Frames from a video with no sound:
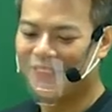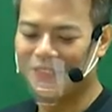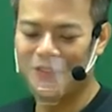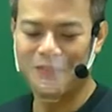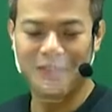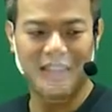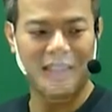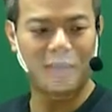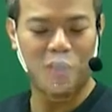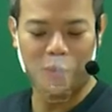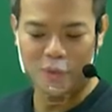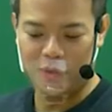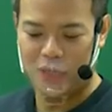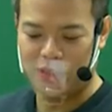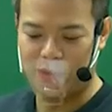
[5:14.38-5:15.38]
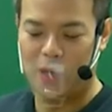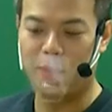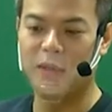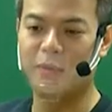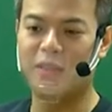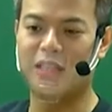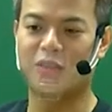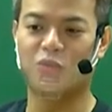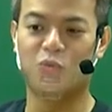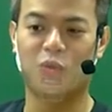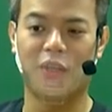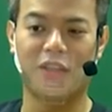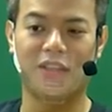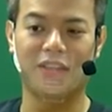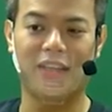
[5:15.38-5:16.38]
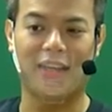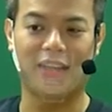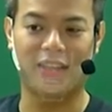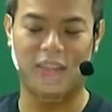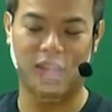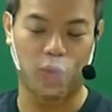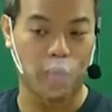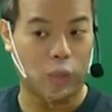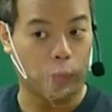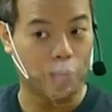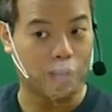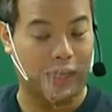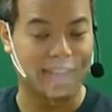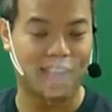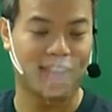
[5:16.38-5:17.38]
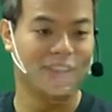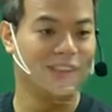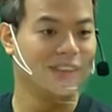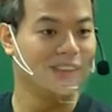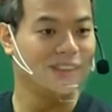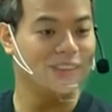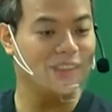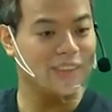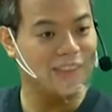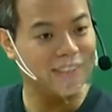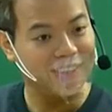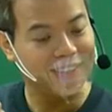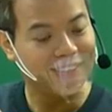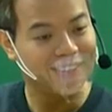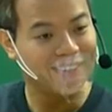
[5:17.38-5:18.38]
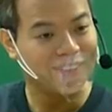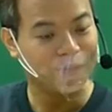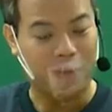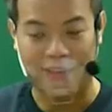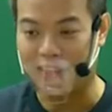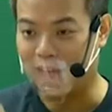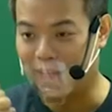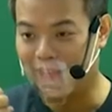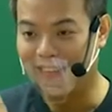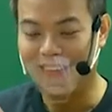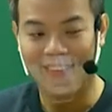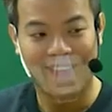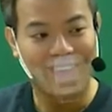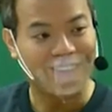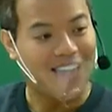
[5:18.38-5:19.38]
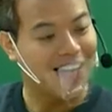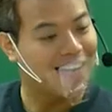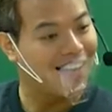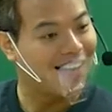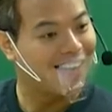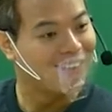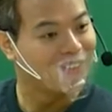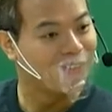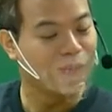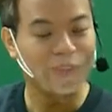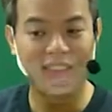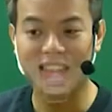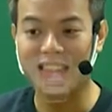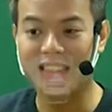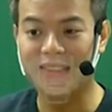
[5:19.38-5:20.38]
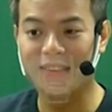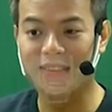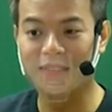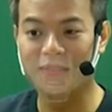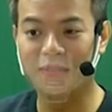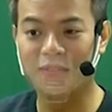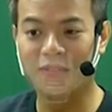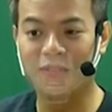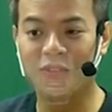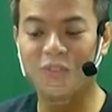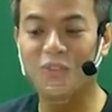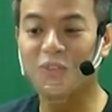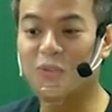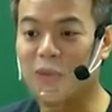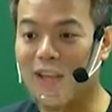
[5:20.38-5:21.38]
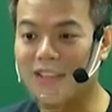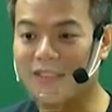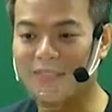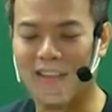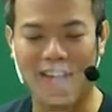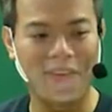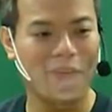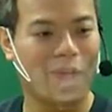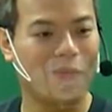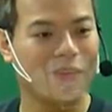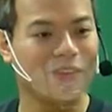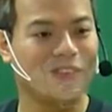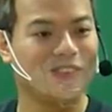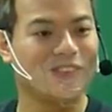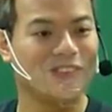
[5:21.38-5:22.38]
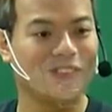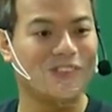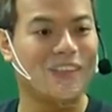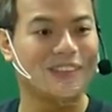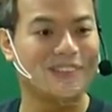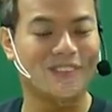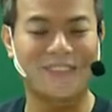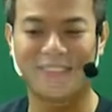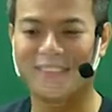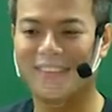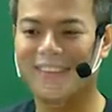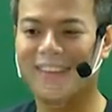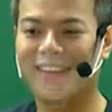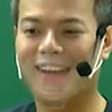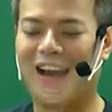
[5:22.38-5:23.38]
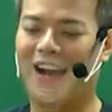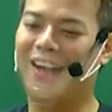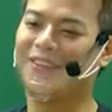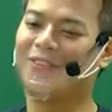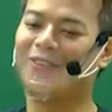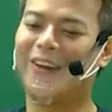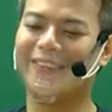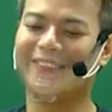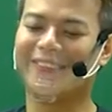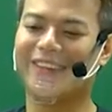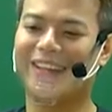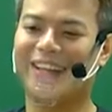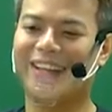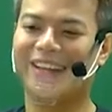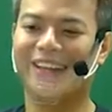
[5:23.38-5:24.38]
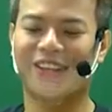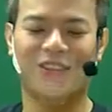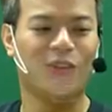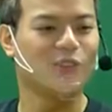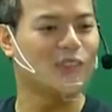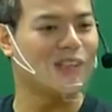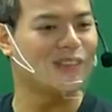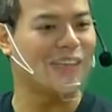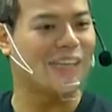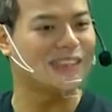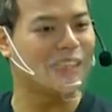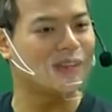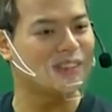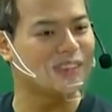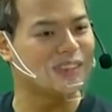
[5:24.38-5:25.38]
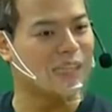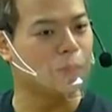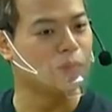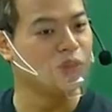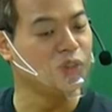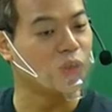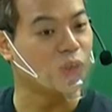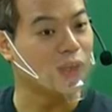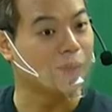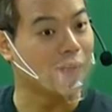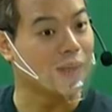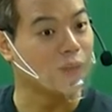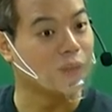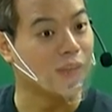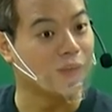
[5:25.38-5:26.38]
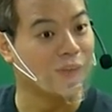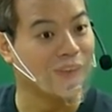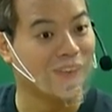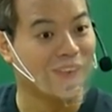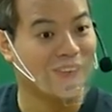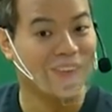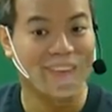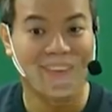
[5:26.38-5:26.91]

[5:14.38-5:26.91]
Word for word: 어떤 분이냐면 저번에 얘기했지 와이프 임신해서 누워 있는데 제가 전화가 온다 낮에 띠리링 받아요. 어 아가 너 혹시 국수 좋아하니 아, 이 어머니 국수 좋아하죠. 아, 좋아하는구나. 그럴 줄 알고 내가 싸웠으니까 문 열어라 막 이런다고요.